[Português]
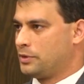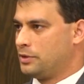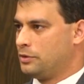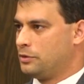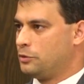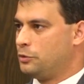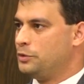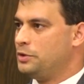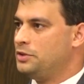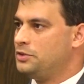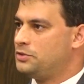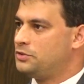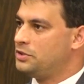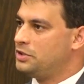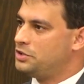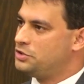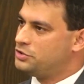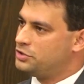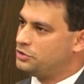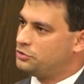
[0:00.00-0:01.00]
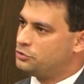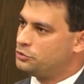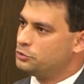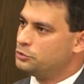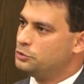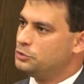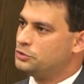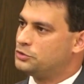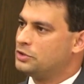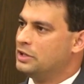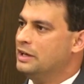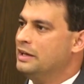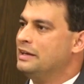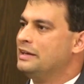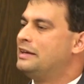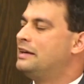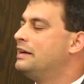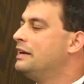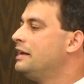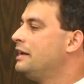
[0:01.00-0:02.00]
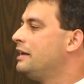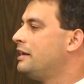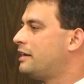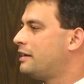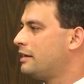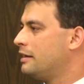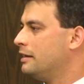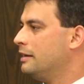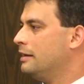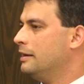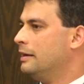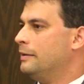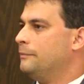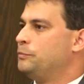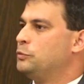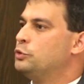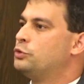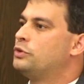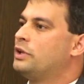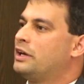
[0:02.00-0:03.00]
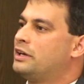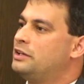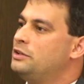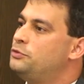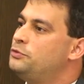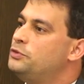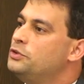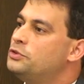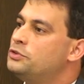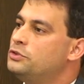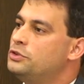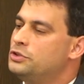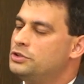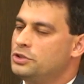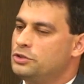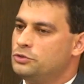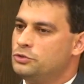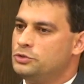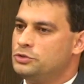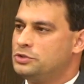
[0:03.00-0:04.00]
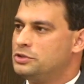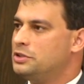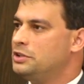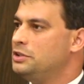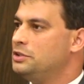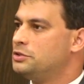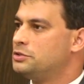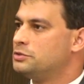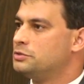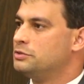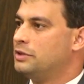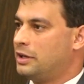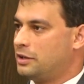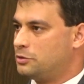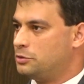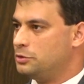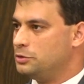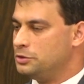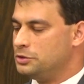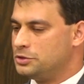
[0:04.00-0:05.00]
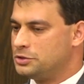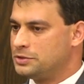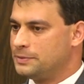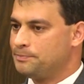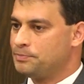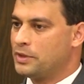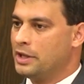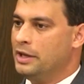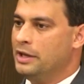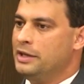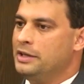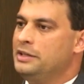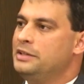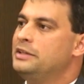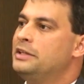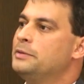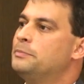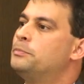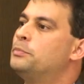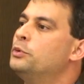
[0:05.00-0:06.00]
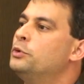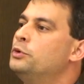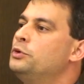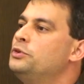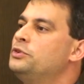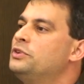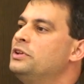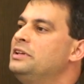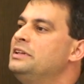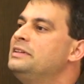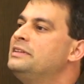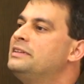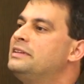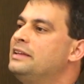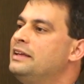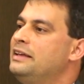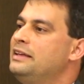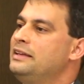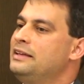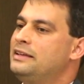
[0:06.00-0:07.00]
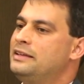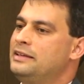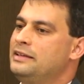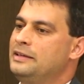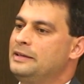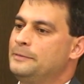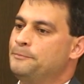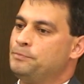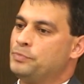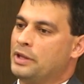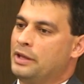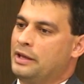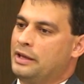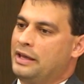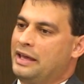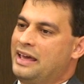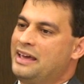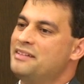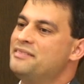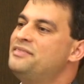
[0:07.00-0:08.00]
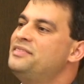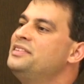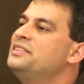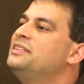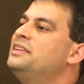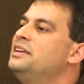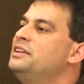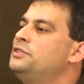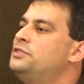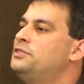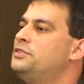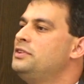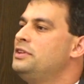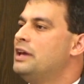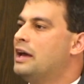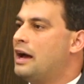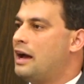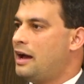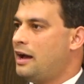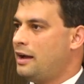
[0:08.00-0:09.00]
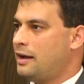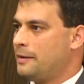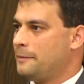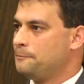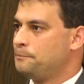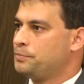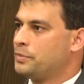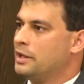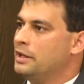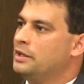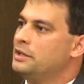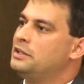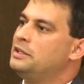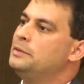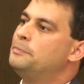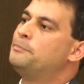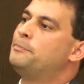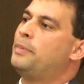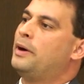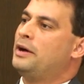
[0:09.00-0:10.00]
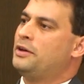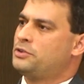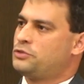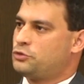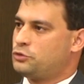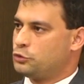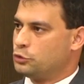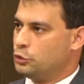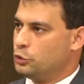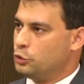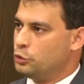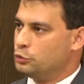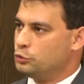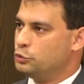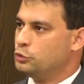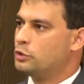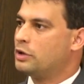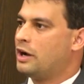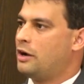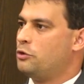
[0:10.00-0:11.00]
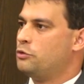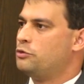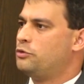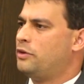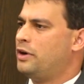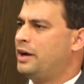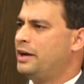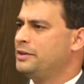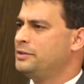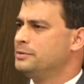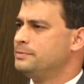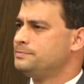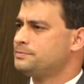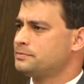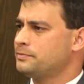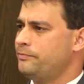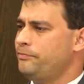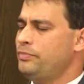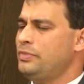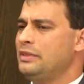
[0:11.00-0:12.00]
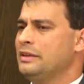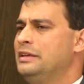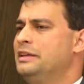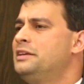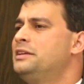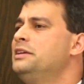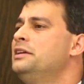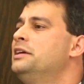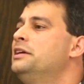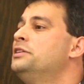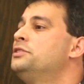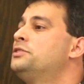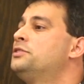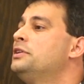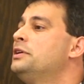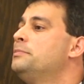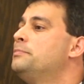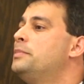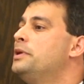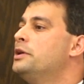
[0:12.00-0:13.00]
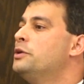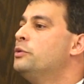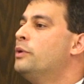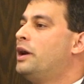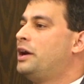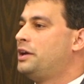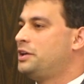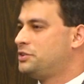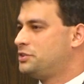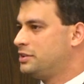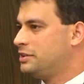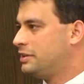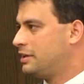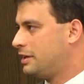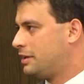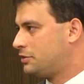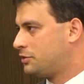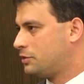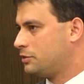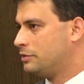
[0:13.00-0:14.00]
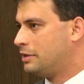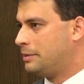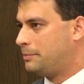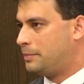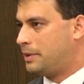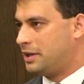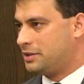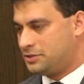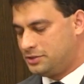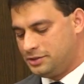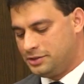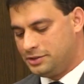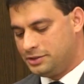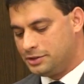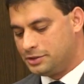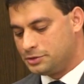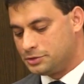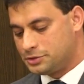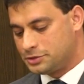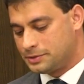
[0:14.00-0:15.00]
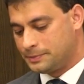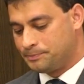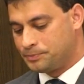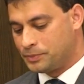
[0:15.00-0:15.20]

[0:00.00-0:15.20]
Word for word: conhecer Jesus, crer no sacrifício de Jesus Cristo na cruz. E depois ele tem que evidenciar que passou no Calvário e que recebeu a regeneração da parte de Deus.